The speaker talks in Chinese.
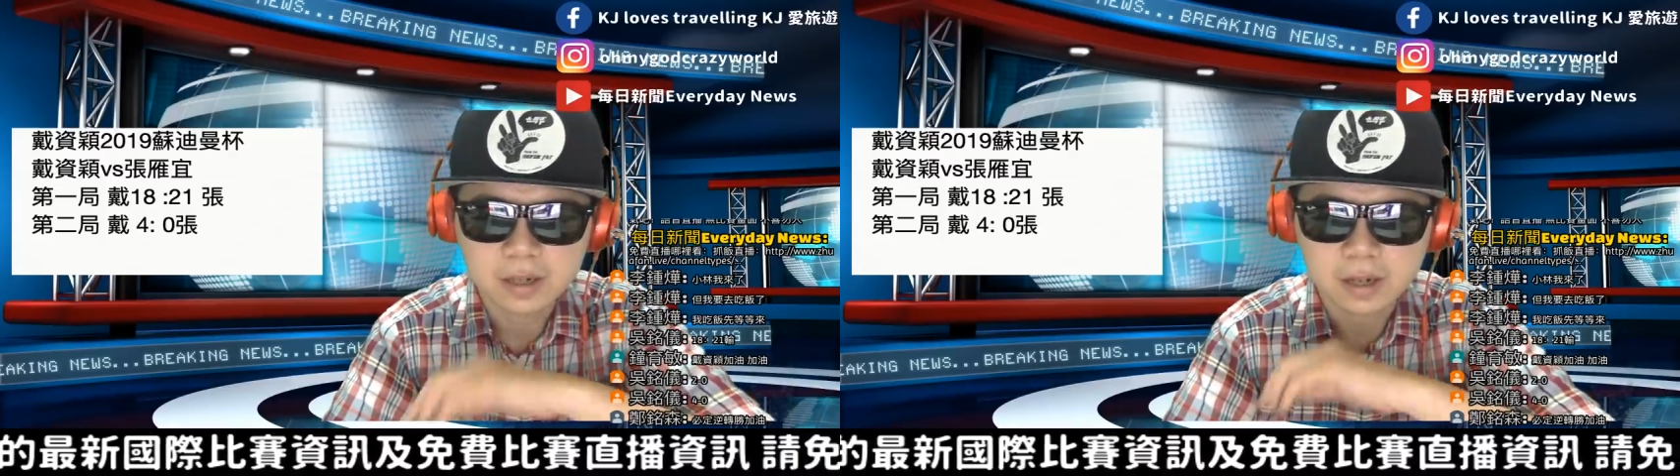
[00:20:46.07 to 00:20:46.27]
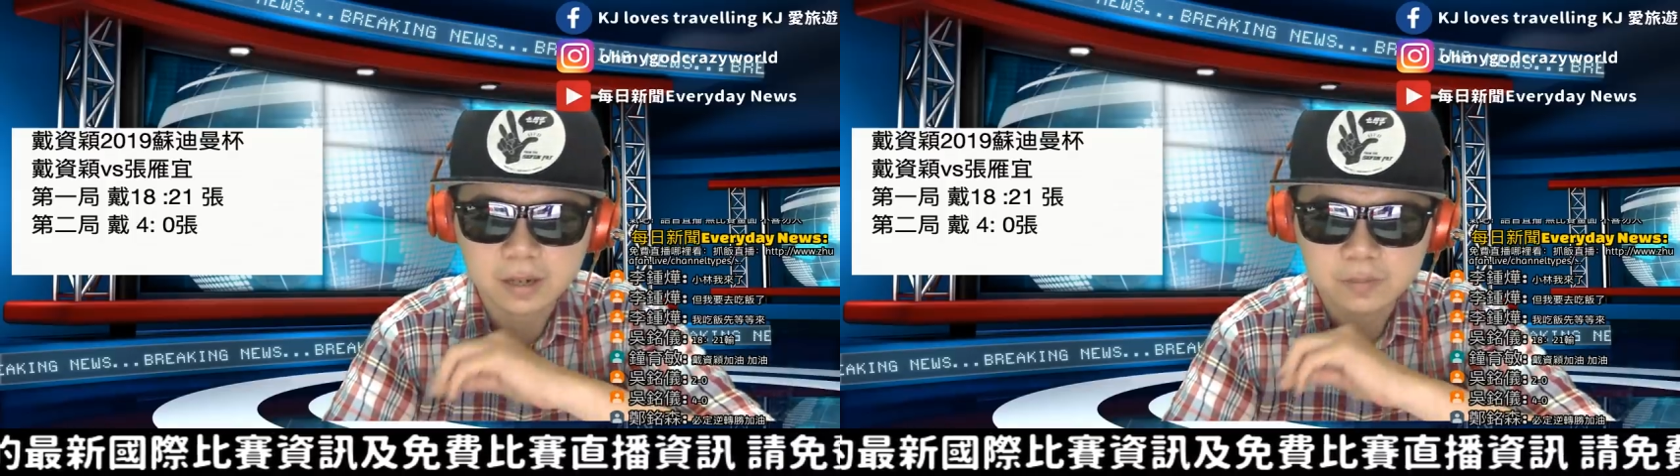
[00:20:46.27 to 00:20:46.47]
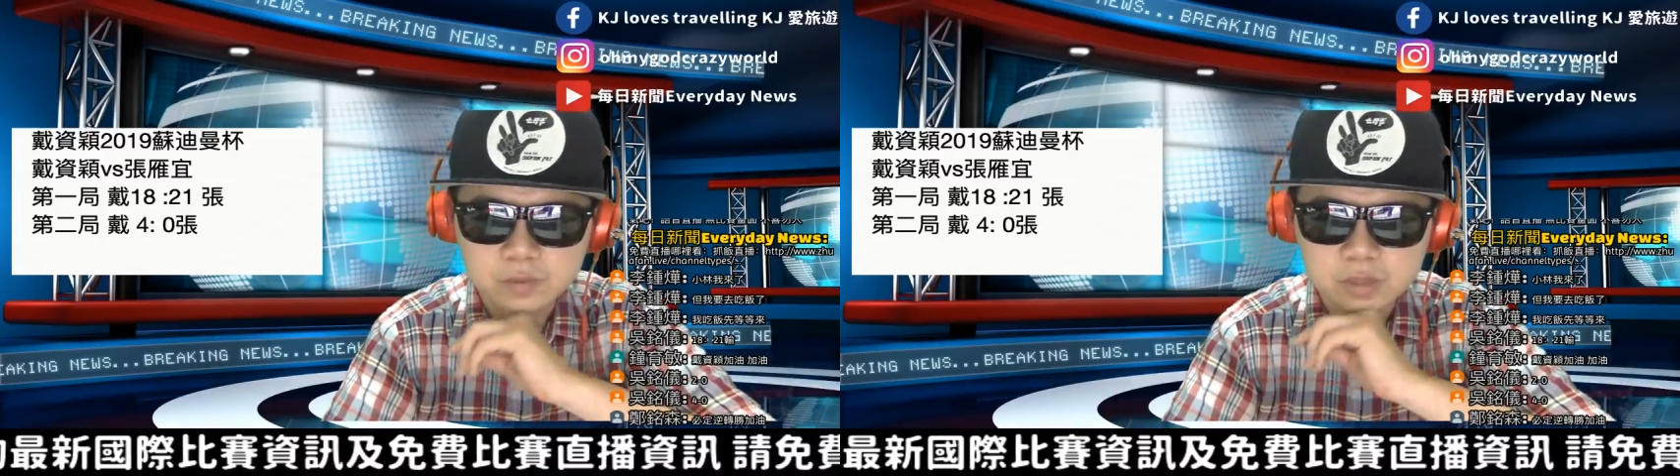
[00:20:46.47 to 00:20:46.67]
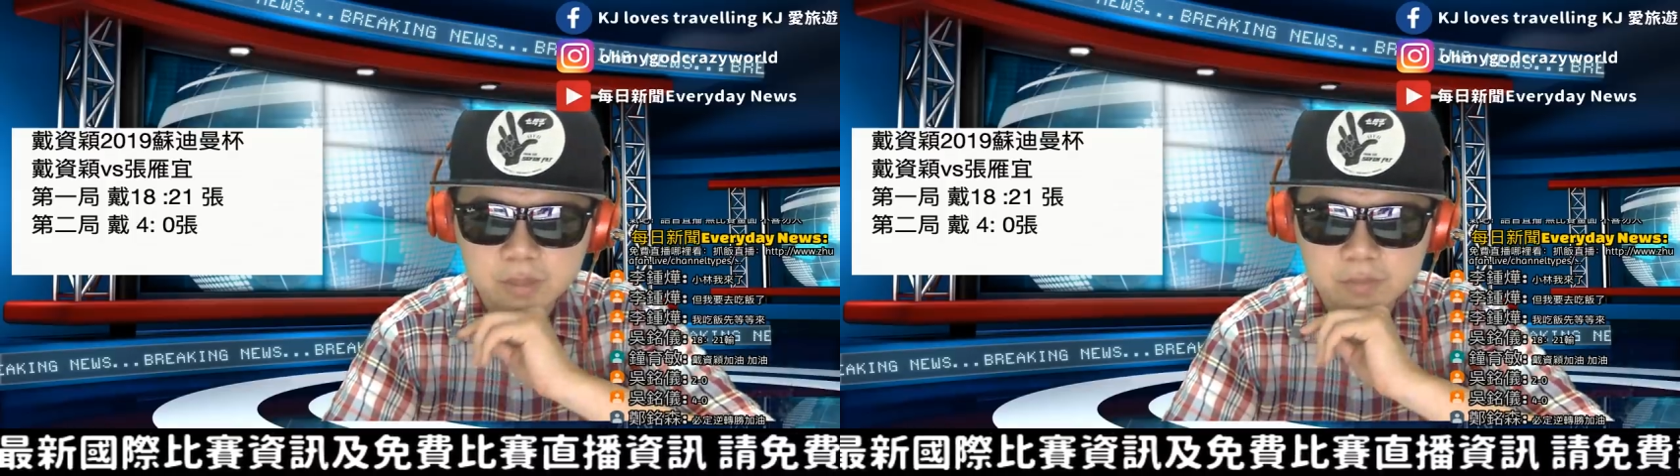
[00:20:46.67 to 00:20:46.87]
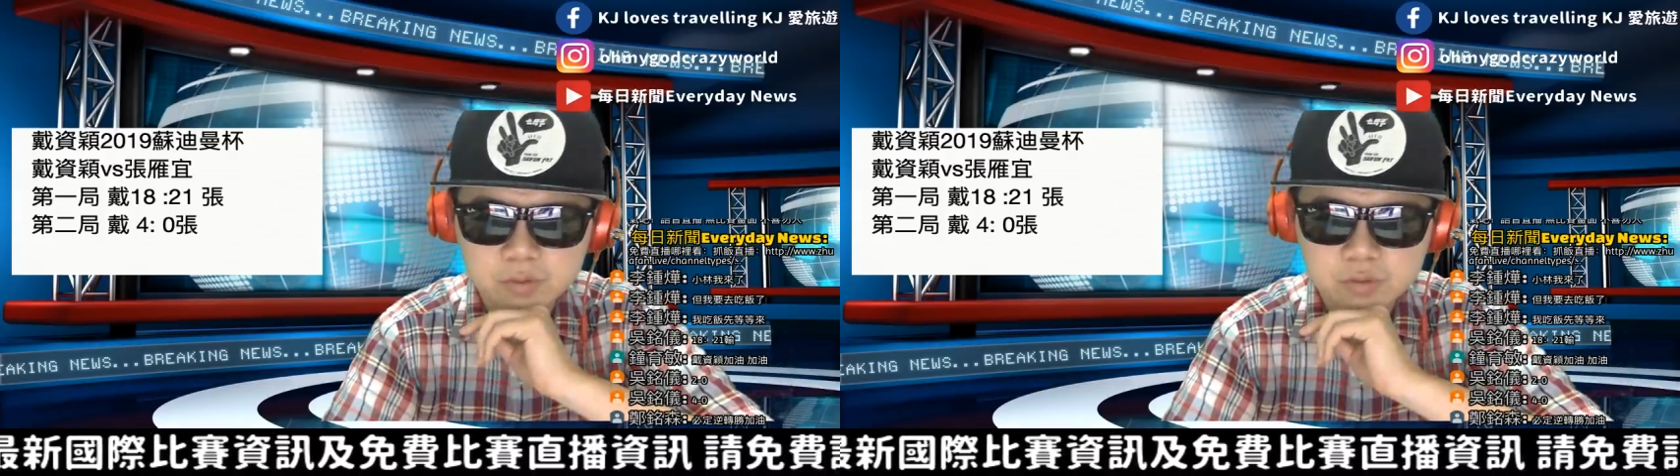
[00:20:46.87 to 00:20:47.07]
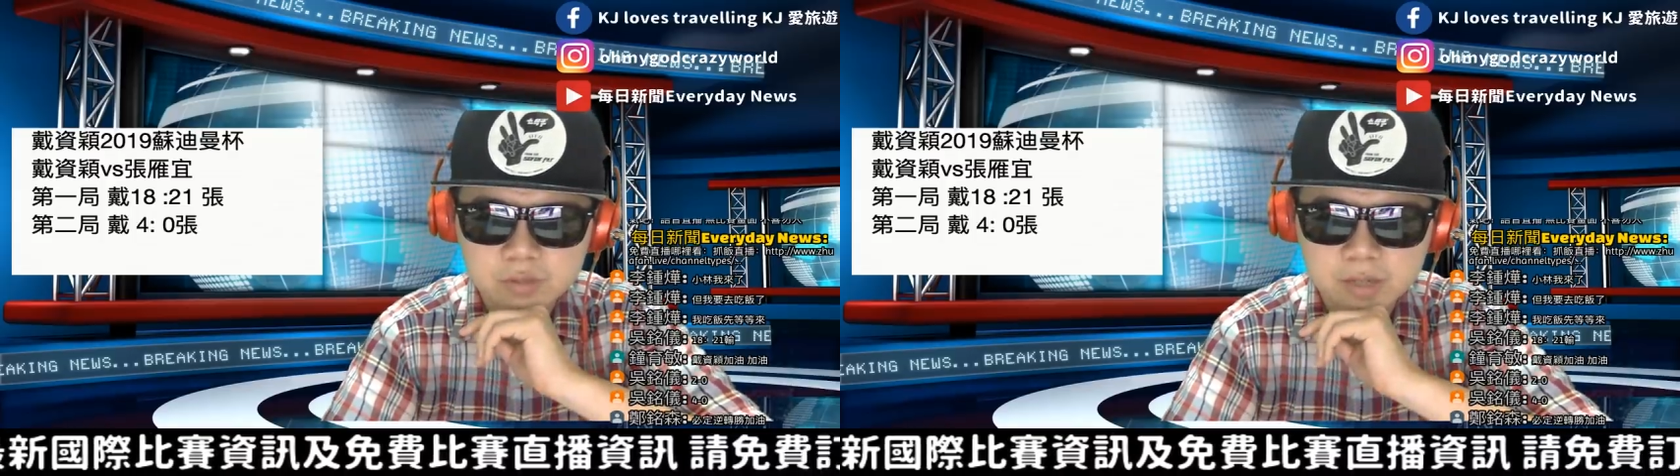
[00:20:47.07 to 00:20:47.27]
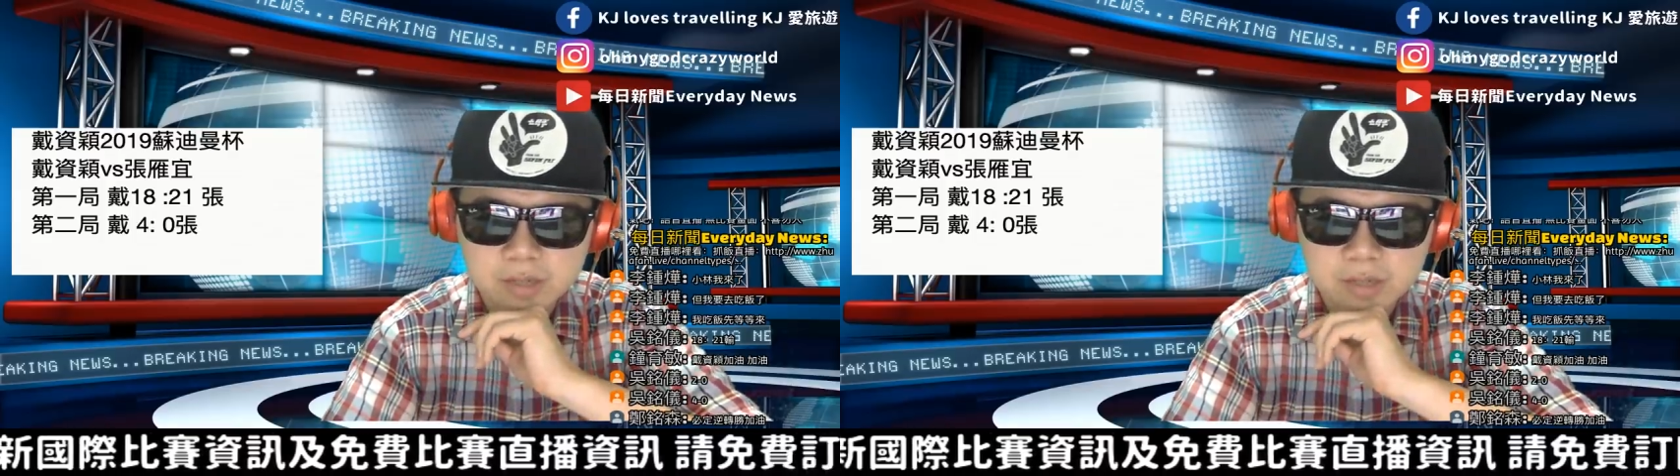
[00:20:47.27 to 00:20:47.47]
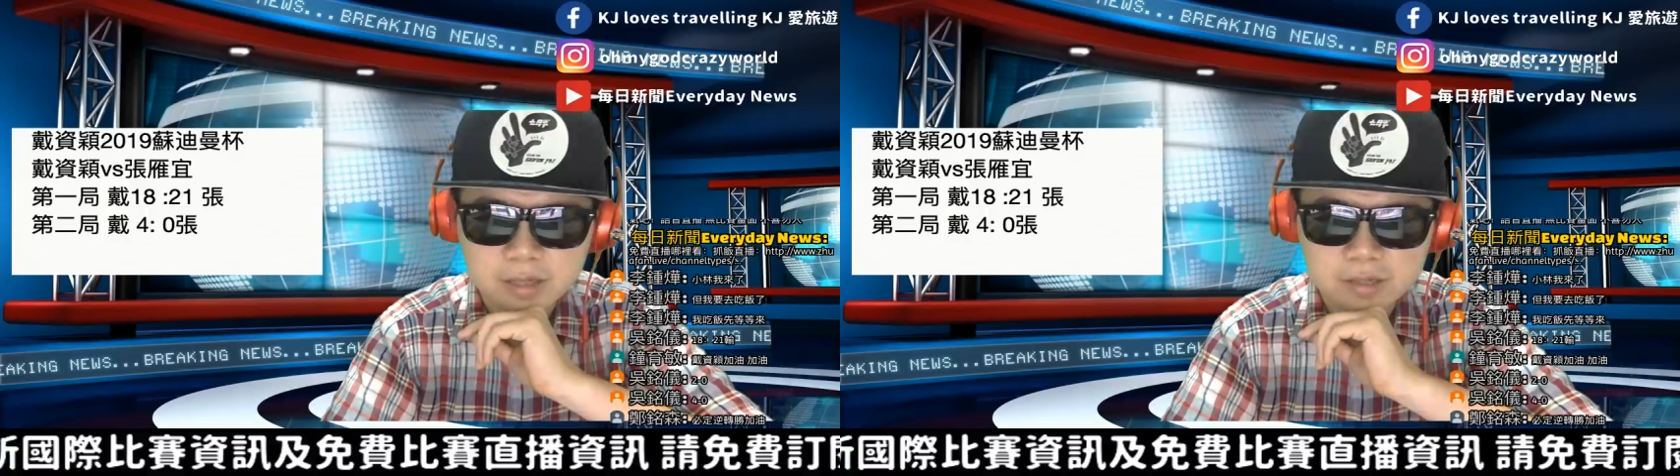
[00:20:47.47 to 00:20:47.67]
好，目前的比数是来
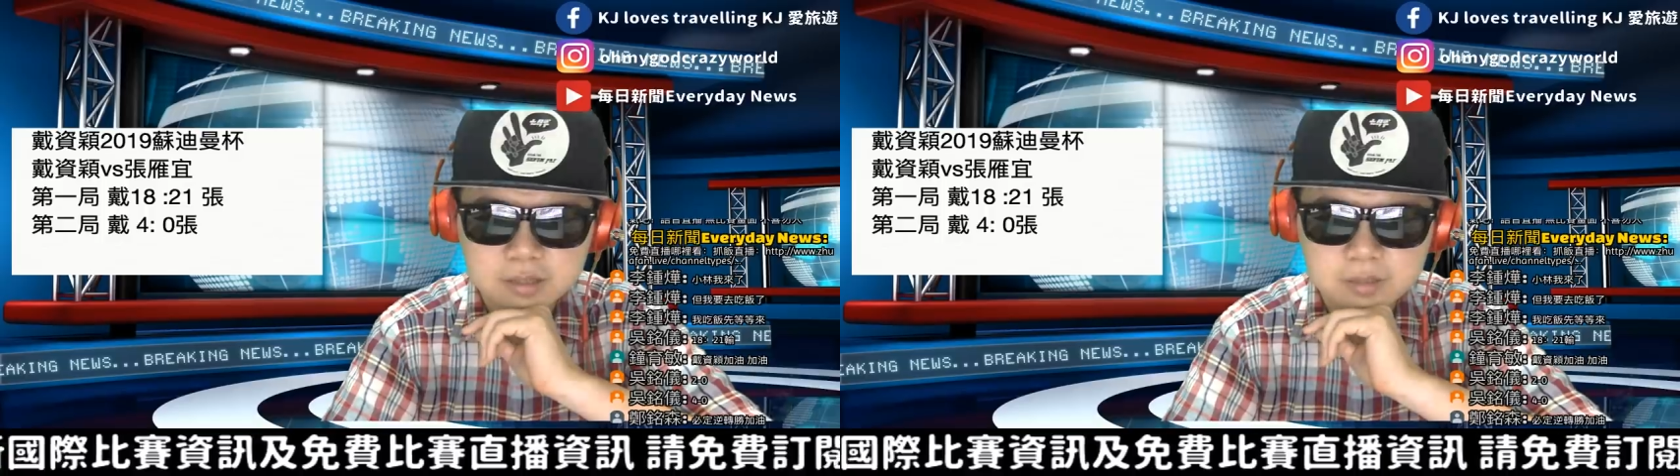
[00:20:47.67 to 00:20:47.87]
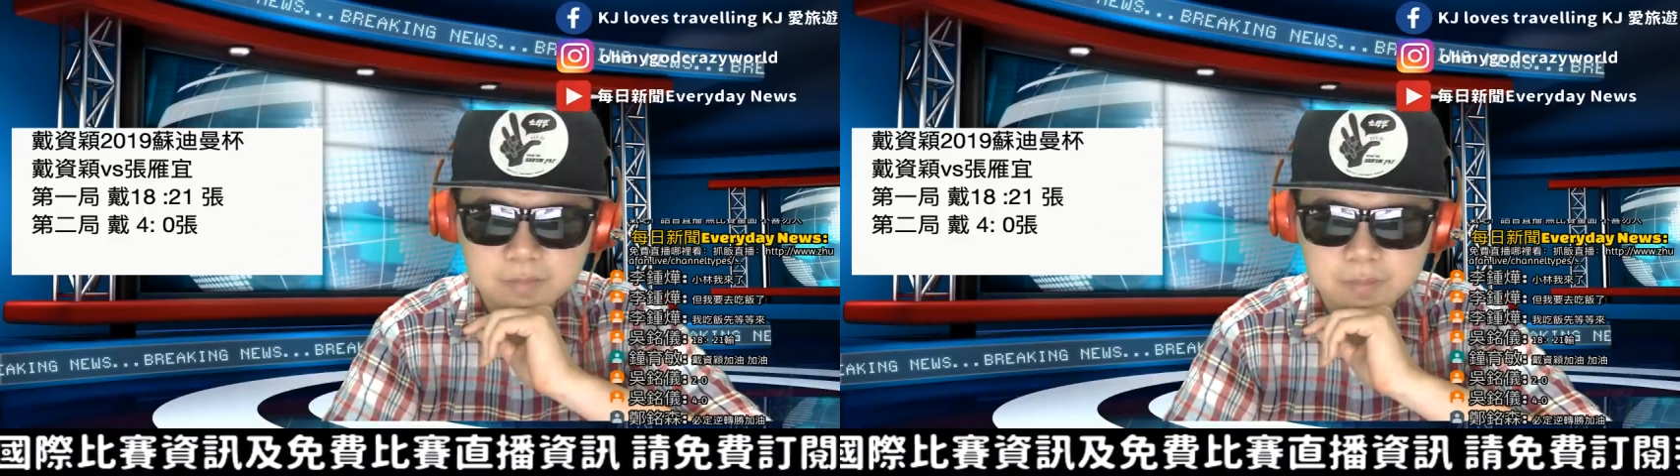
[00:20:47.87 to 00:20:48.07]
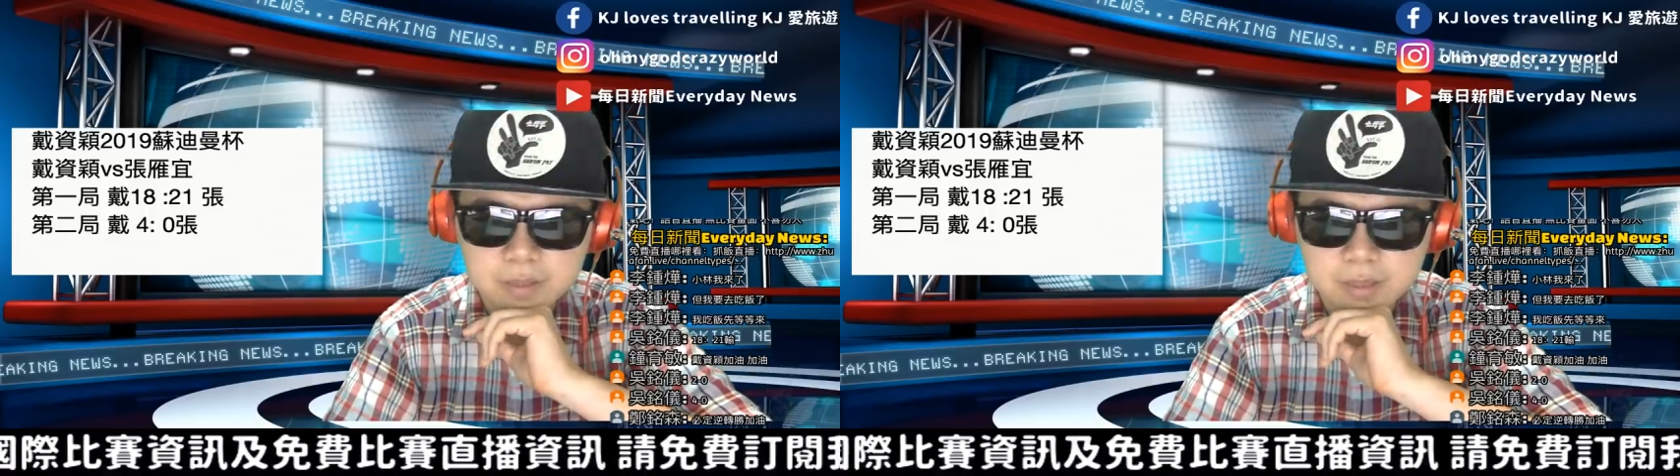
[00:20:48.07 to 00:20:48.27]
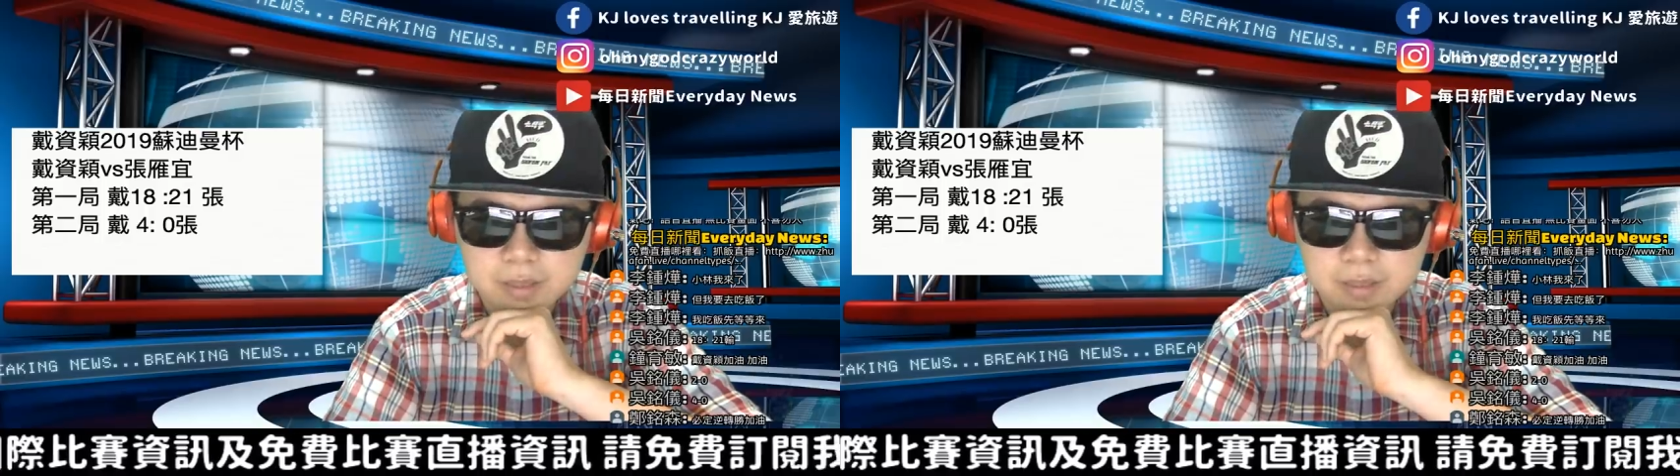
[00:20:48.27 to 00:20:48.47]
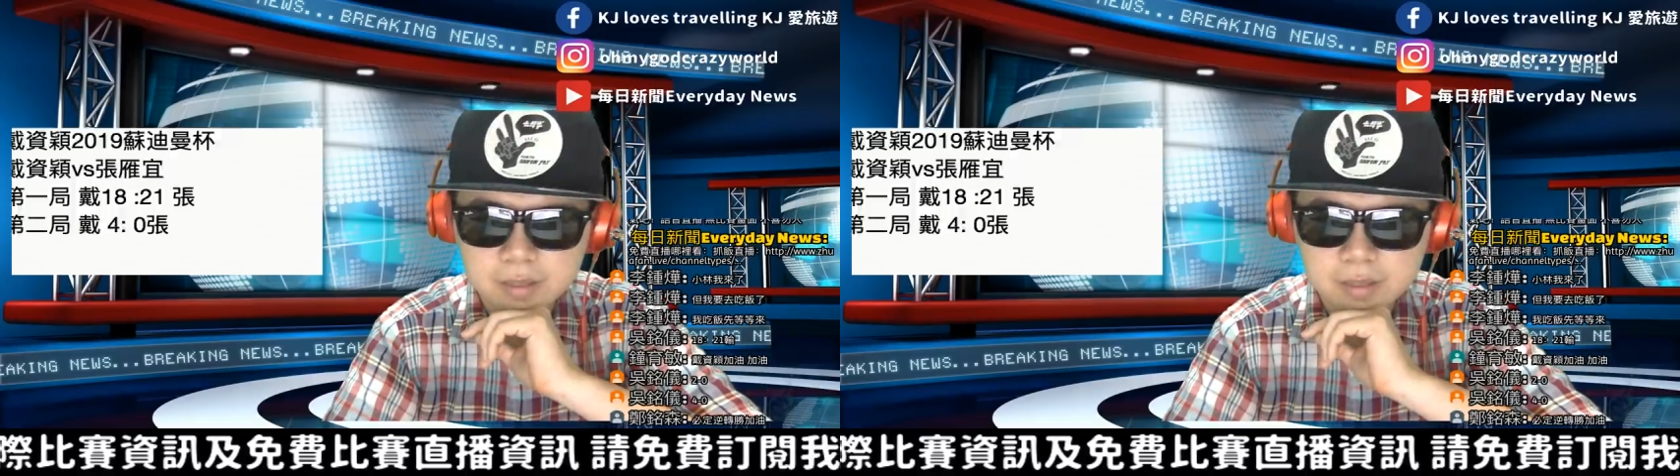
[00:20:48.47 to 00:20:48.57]
到四比零，